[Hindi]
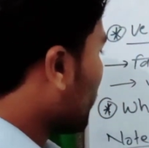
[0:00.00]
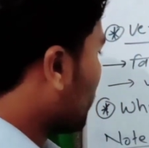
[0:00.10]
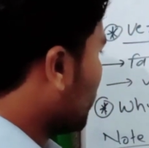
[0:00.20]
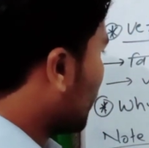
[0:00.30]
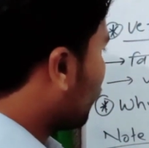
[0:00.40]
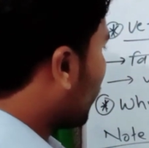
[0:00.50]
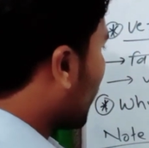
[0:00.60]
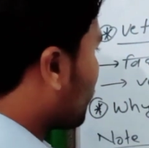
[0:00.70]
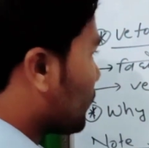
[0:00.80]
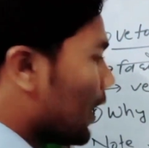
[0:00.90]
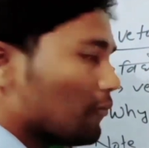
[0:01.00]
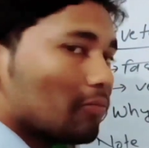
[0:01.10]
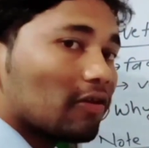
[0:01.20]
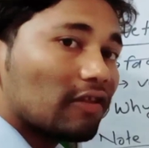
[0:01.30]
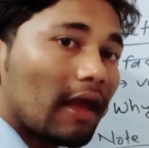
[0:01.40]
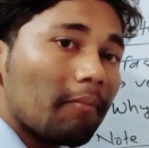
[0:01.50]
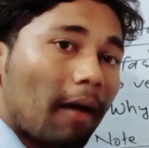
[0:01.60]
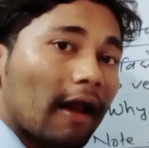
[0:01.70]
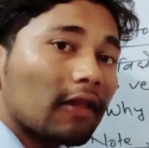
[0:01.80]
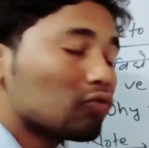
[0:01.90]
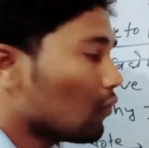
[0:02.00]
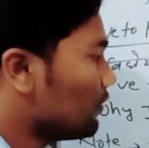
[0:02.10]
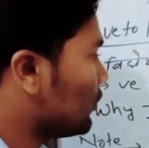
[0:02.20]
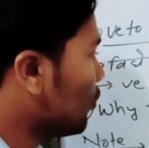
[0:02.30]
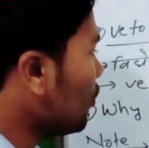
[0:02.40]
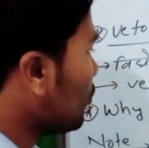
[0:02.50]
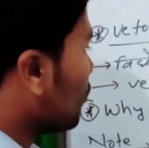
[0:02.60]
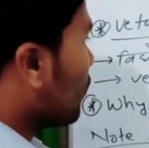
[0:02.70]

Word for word: पावर मिले हुए हैं अब समझते हैं भारत को वीटो